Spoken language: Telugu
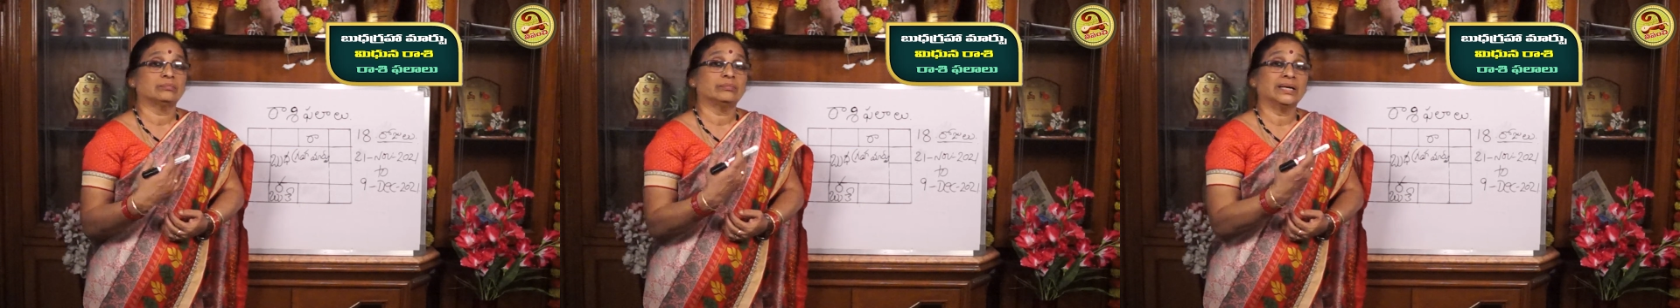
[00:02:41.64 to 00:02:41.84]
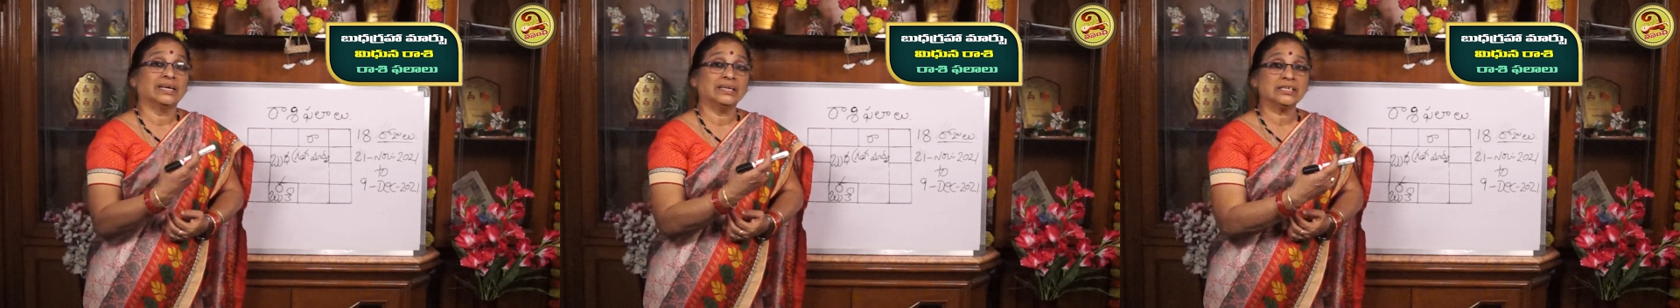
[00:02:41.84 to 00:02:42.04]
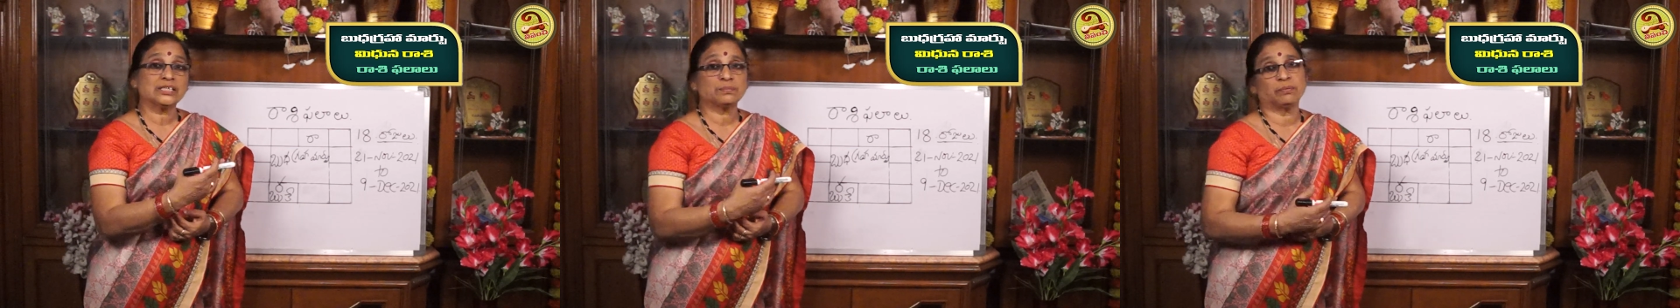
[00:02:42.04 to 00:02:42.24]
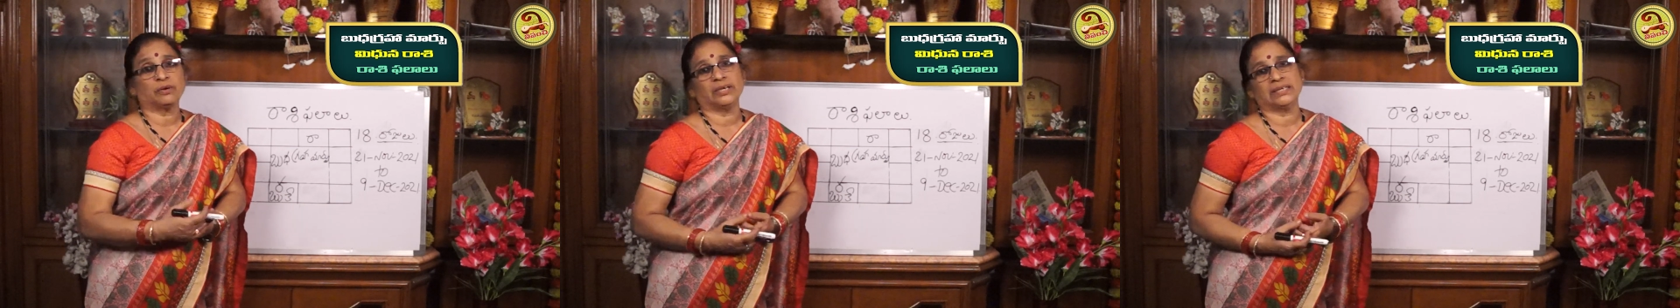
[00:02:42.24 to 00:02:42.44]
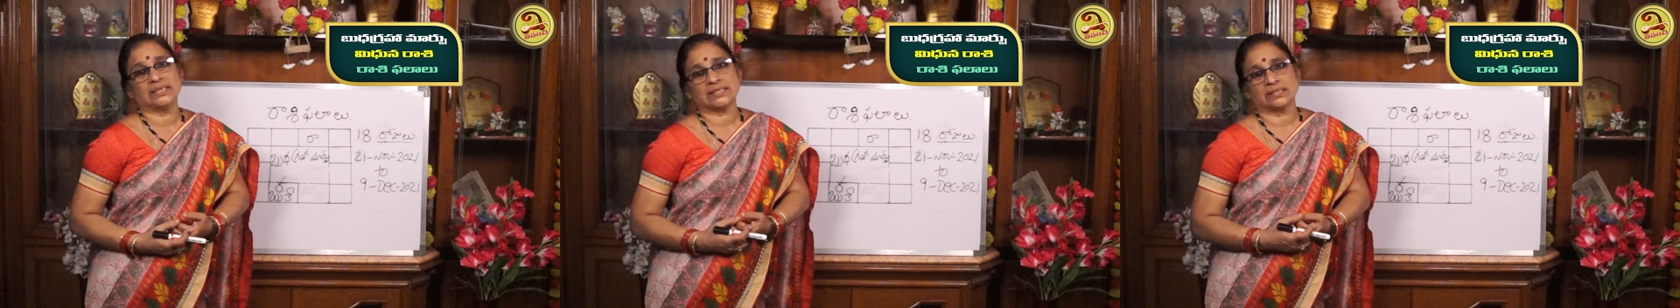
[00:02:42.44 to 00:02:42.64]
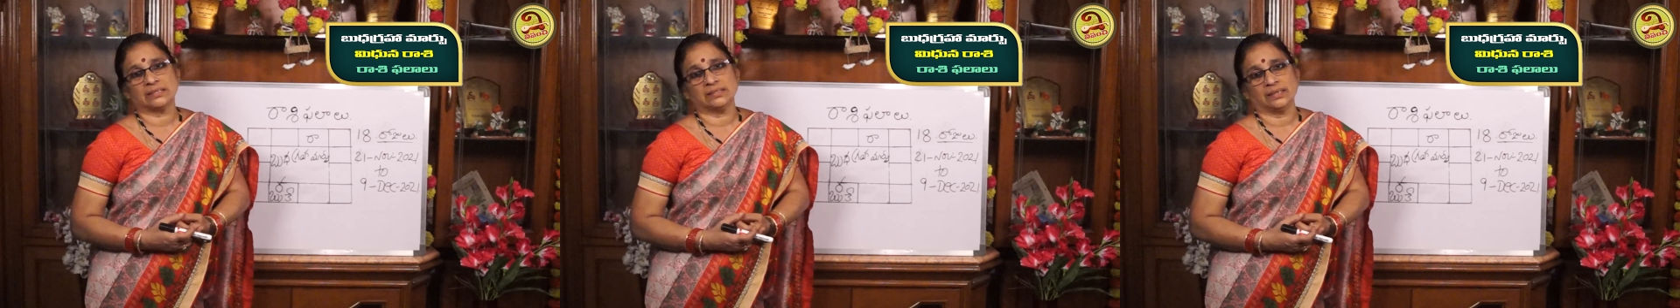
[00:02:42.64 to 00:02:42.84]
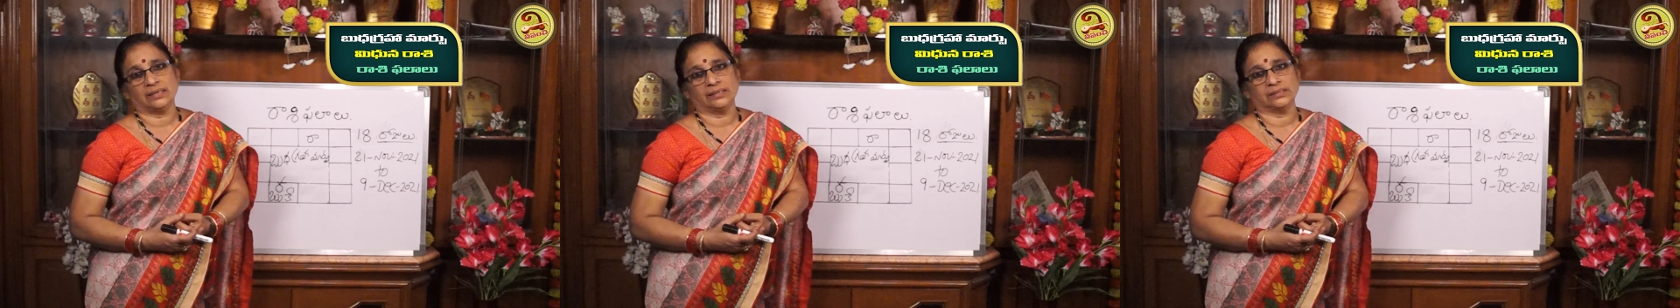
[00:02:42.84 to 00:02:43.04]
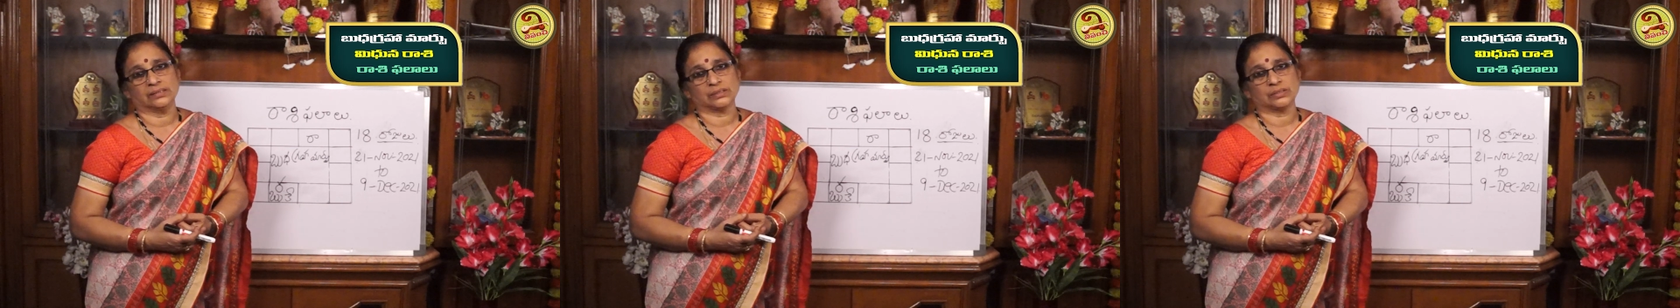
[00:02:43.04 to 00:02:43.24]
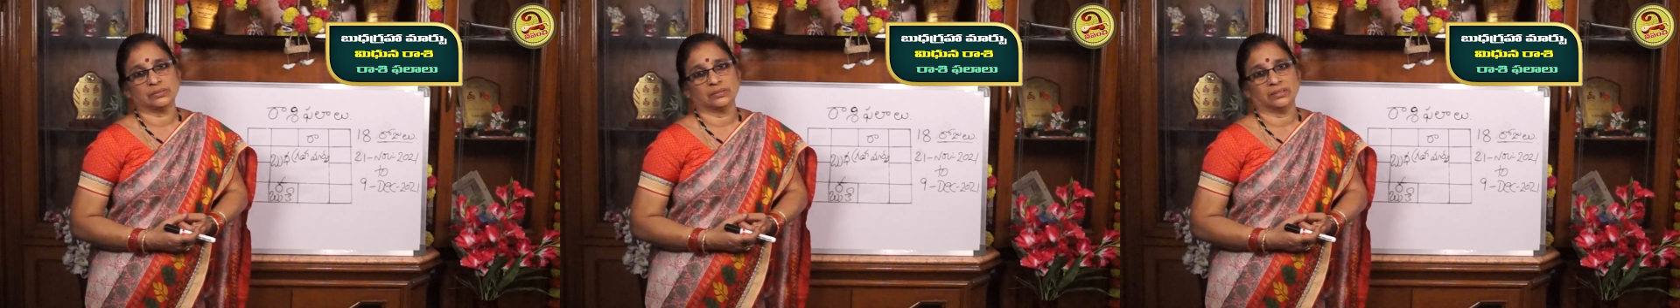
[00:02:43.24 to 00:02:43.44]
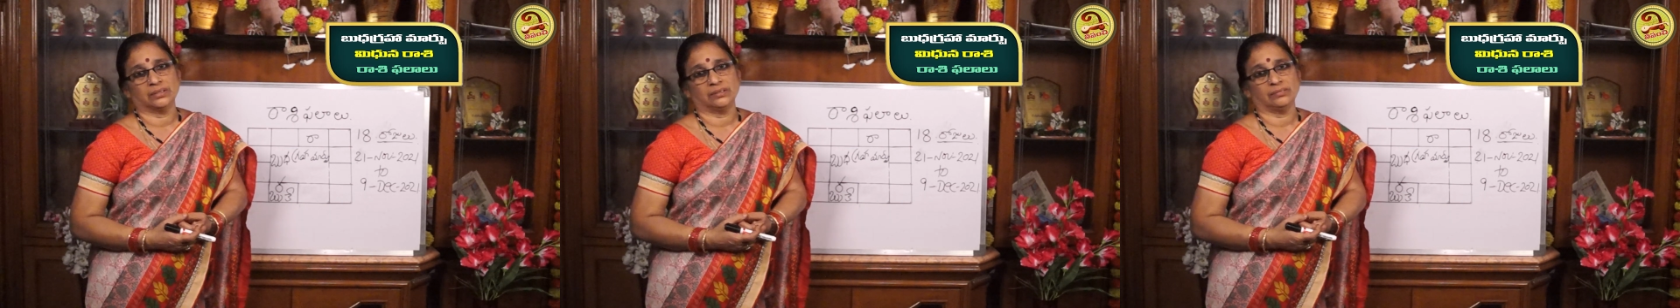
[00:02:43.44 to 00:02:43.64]
మైనస్ పాయింట్స్ని
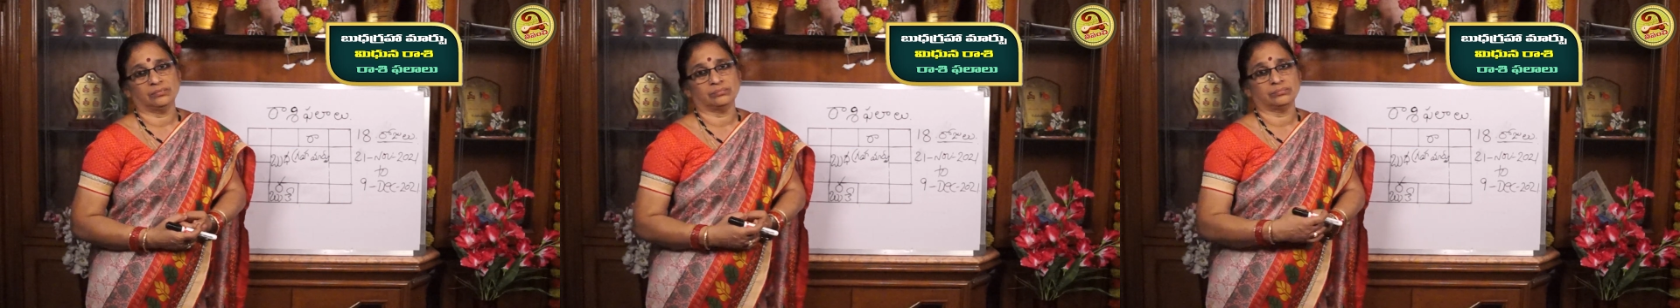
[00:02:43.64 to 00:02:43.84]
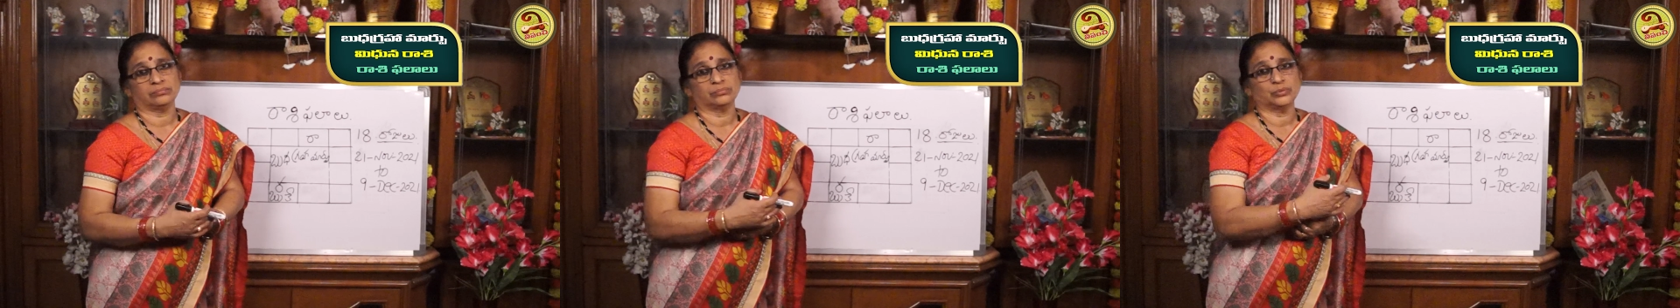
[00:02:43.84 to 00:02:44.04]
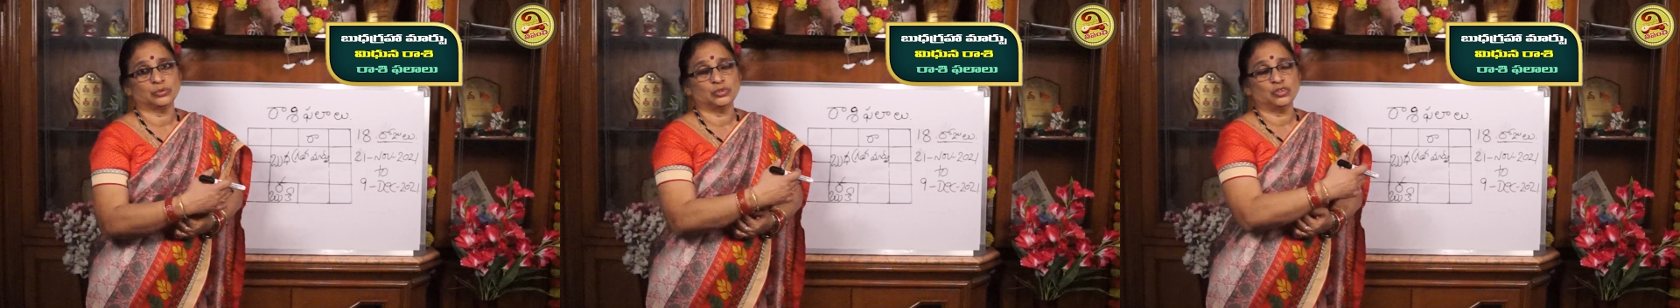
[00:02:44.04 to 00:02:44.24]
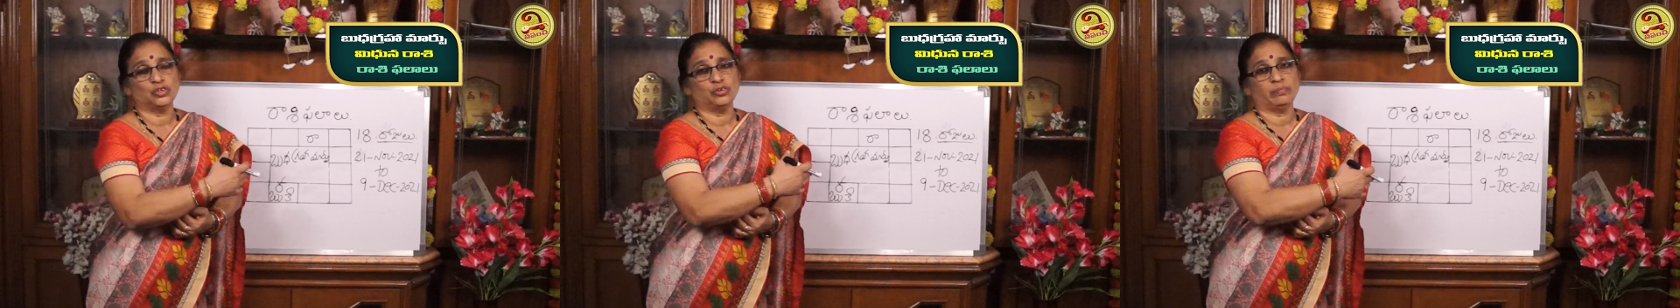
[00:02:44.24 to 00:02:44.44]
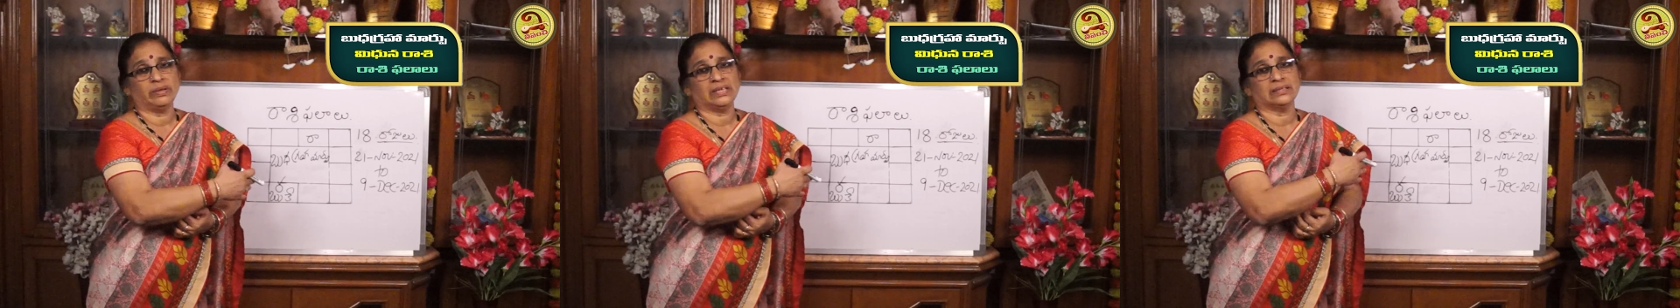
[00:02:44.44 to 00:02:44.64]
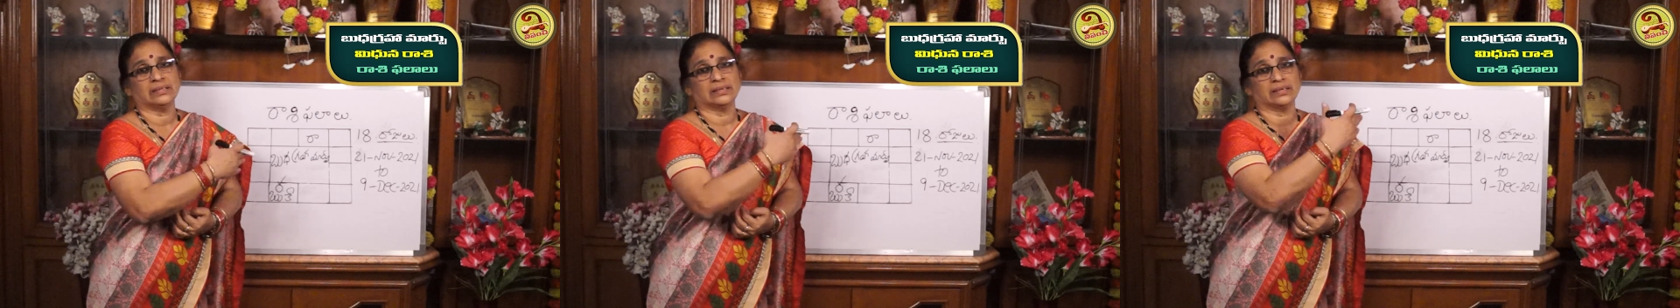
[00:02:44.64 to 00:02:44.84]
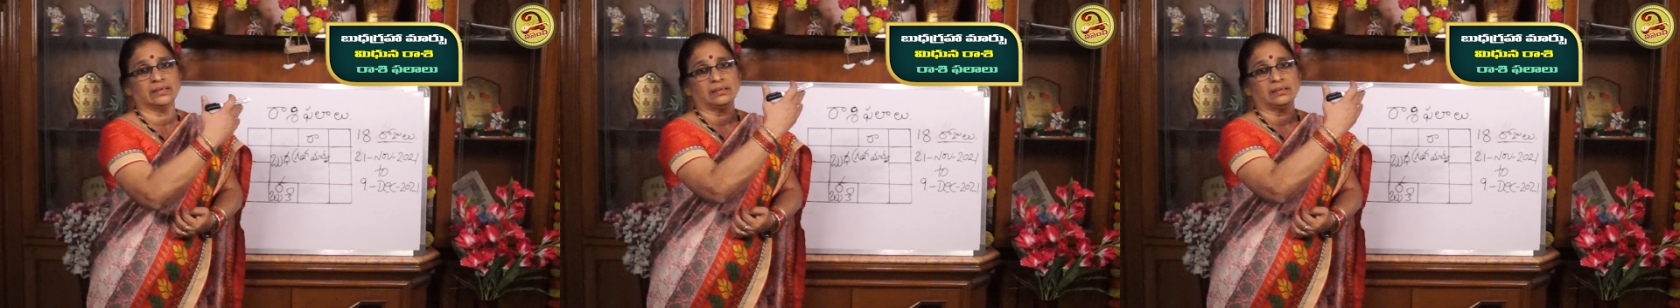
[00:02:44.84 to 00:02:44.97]
తెలియజేస్తుంది బుధుడి మీద